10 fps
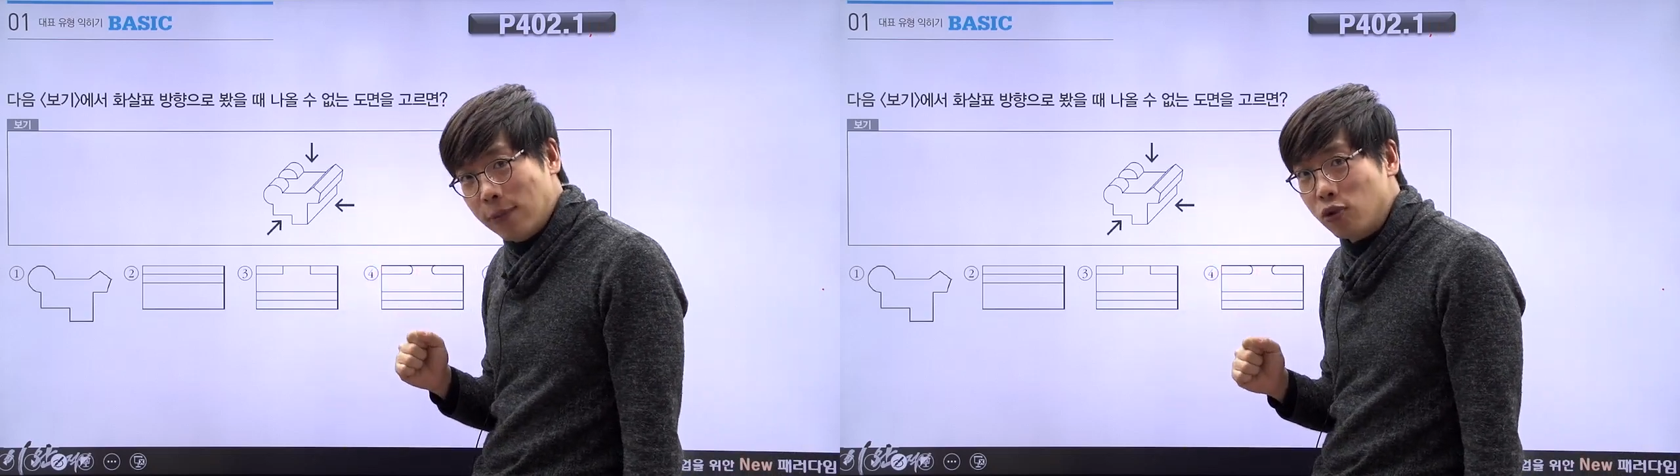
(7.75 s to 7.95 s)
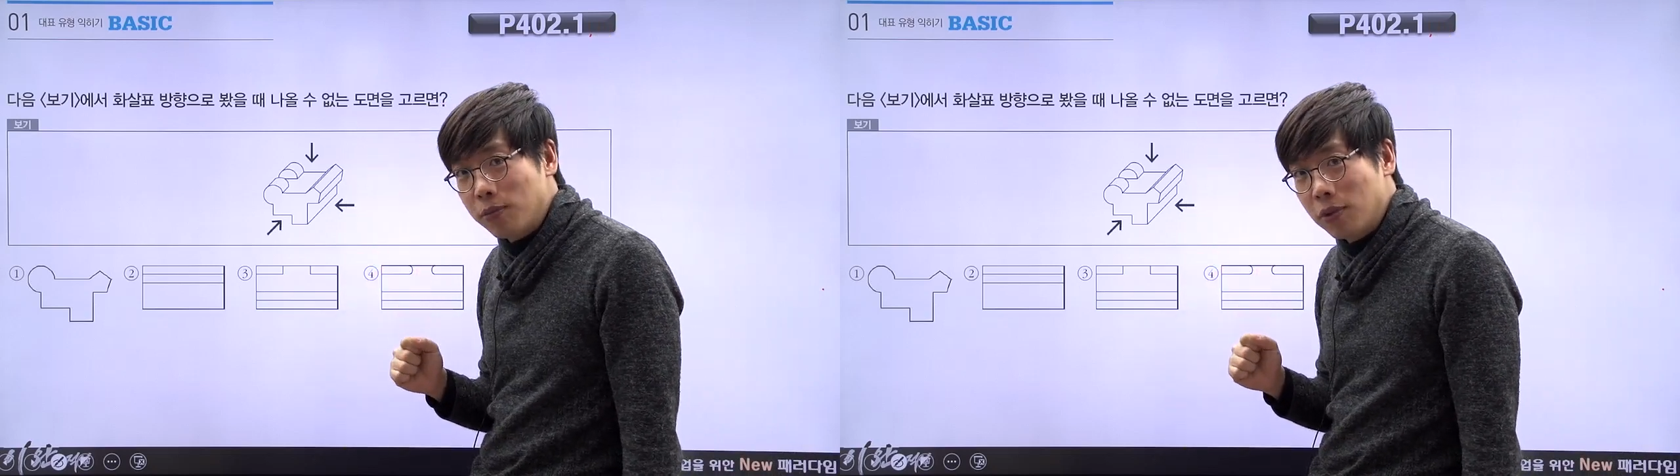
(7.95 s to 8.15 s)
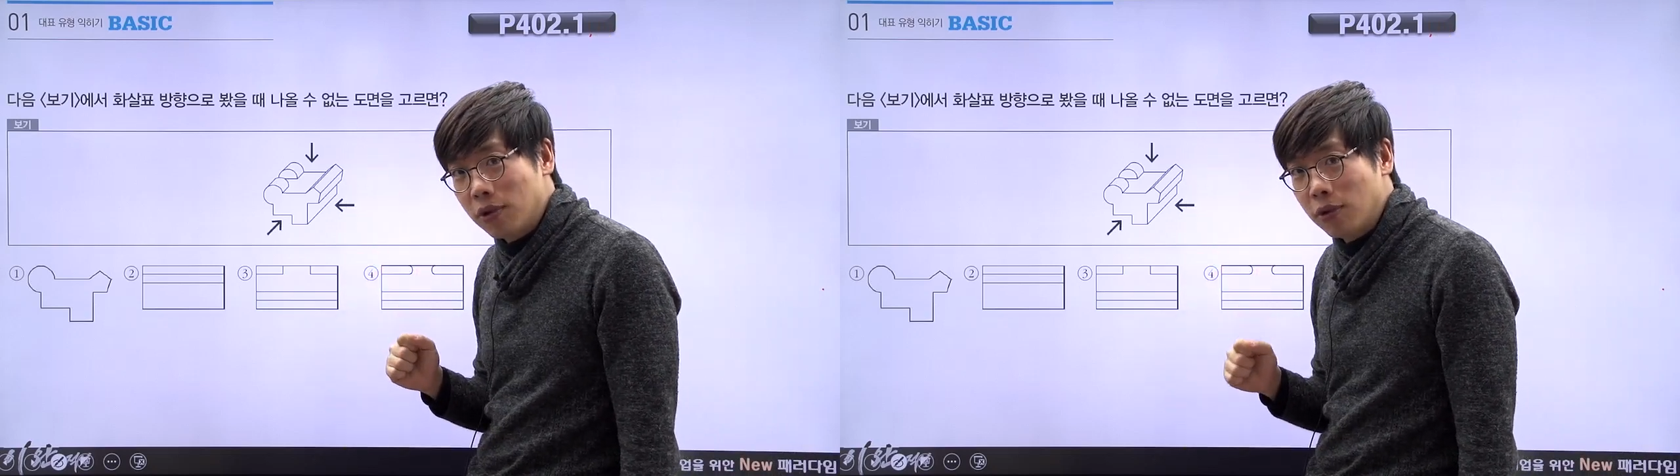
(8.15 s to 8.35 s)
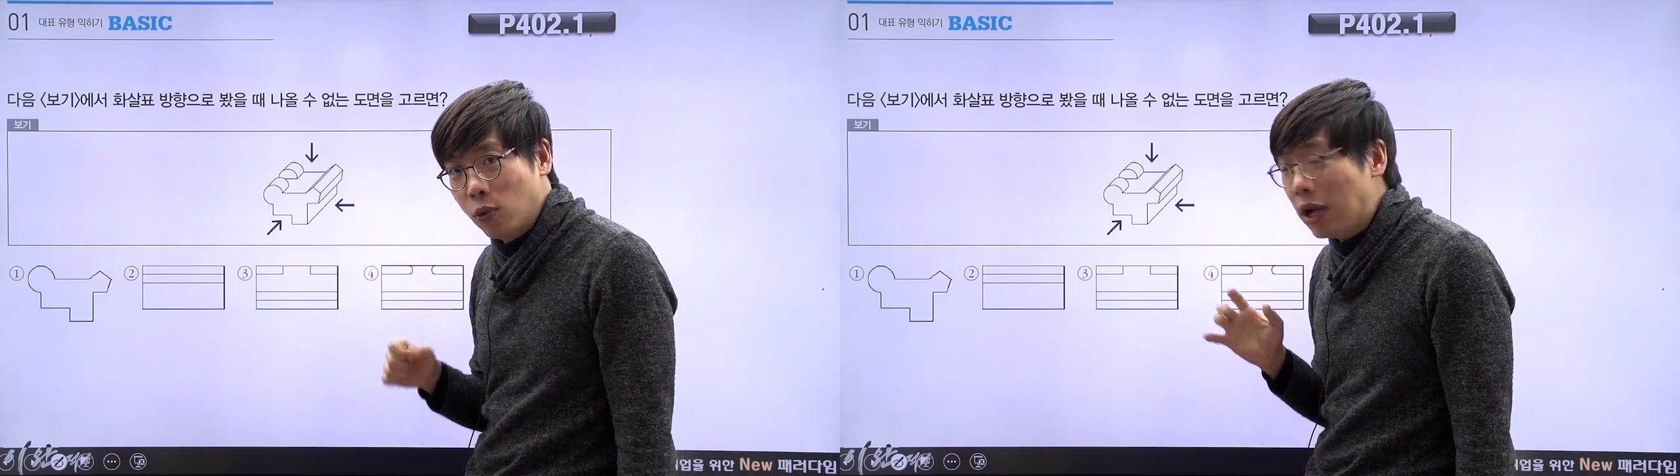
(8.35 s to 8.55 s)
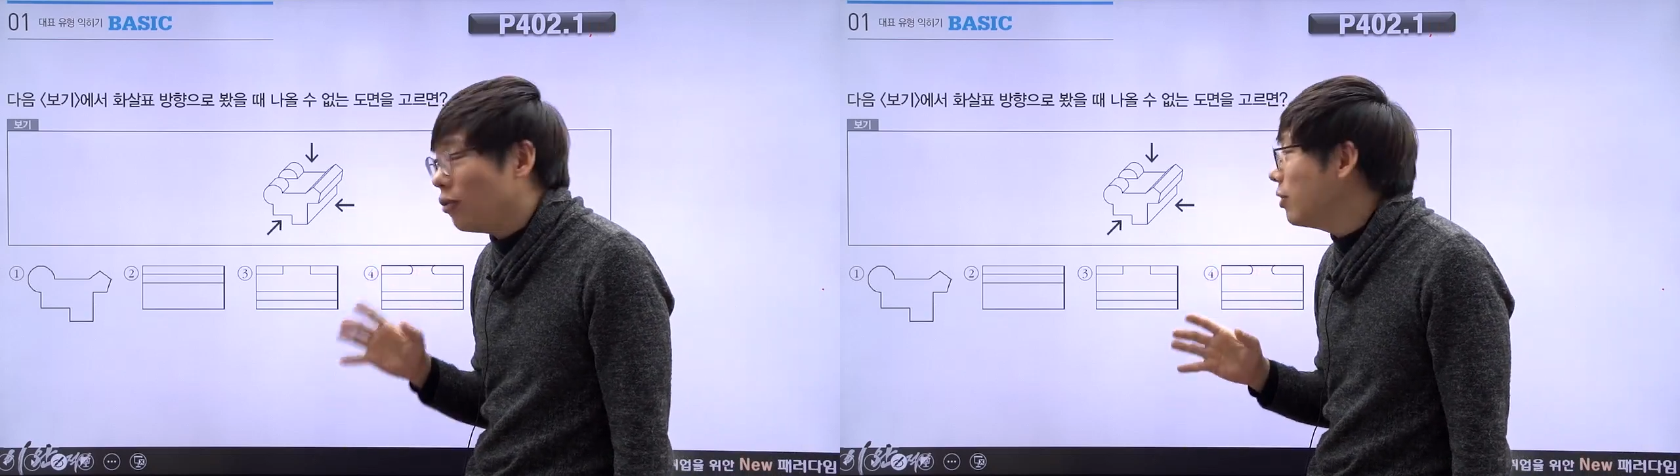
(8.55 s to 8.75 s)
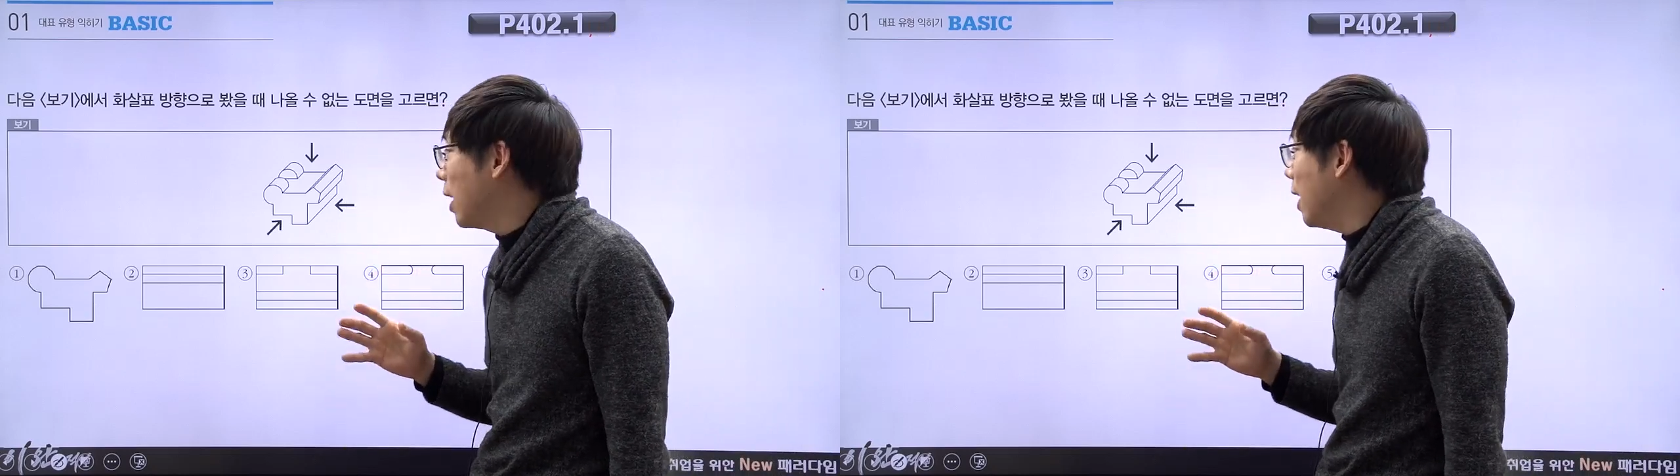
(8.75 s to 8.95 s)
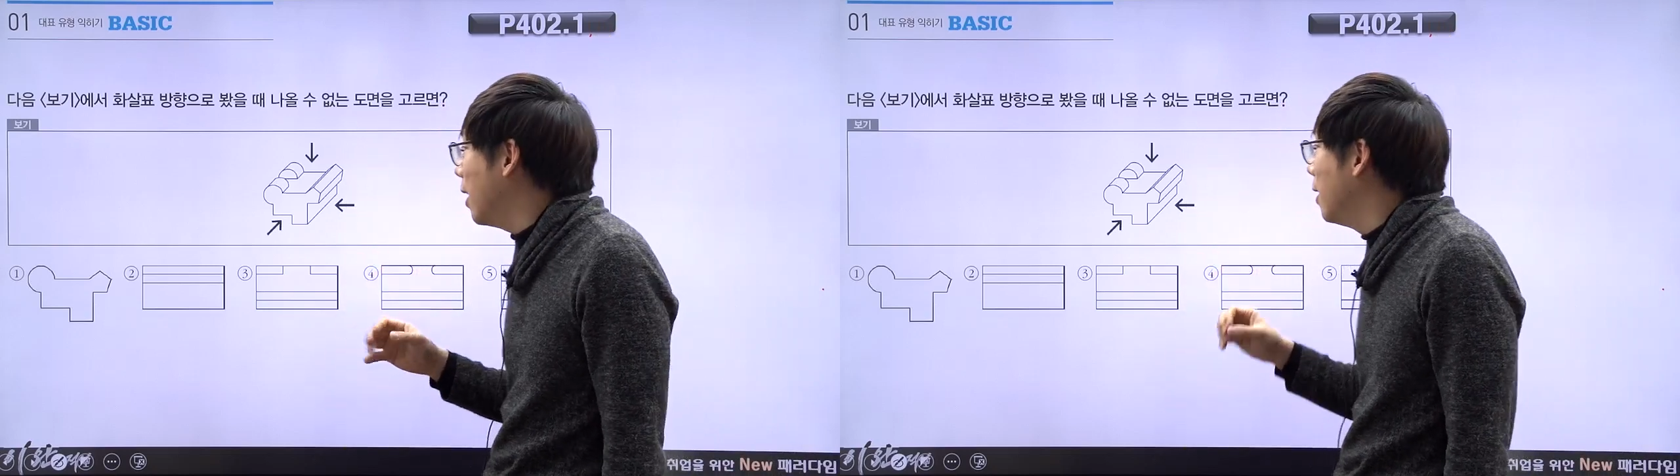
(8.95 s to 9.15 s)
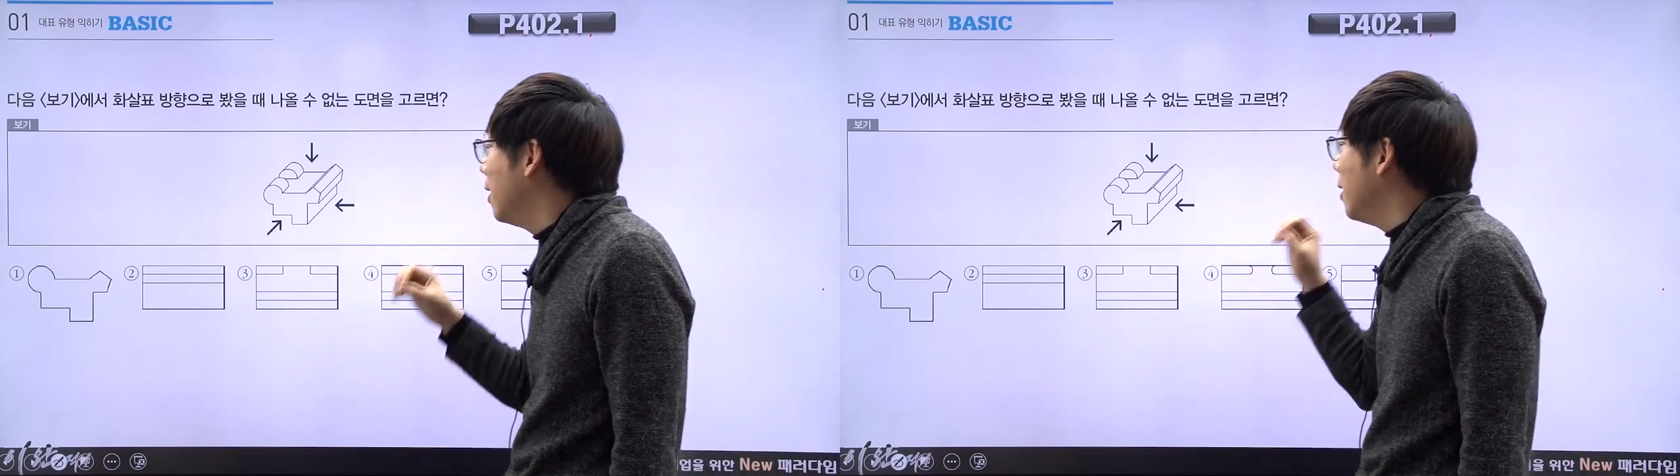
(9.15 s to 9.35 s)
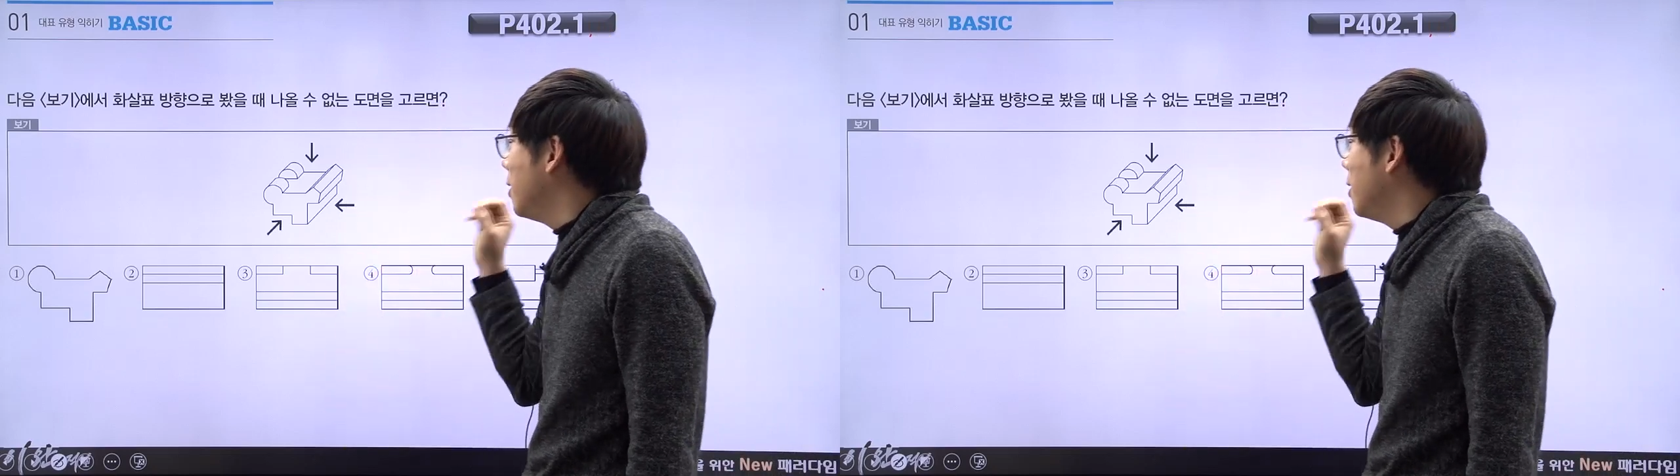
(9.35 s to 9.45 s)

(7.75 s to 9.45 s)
3초면. 왜 그러냐?